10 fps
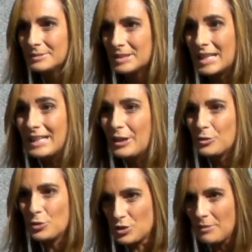Es que
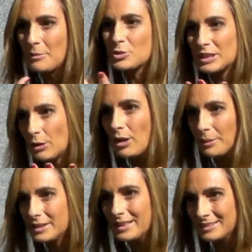claro, nos habíamos quitado la
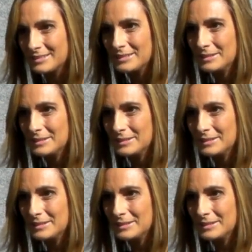venda,